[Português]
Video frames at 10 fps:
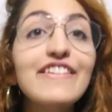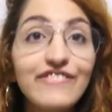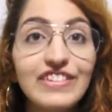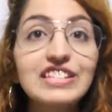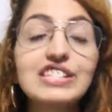
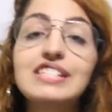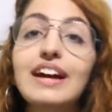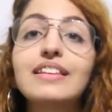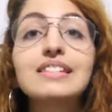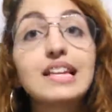Evite
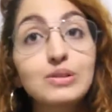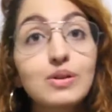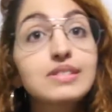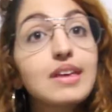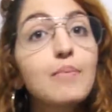certas
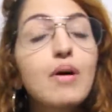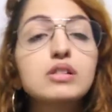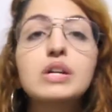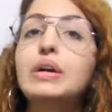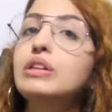ações que
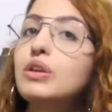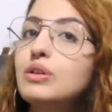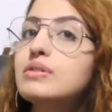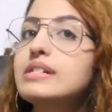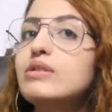possam
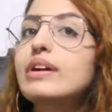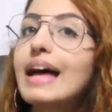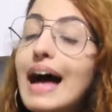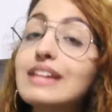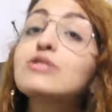introduzir o
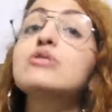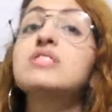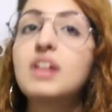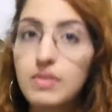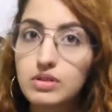gás no seu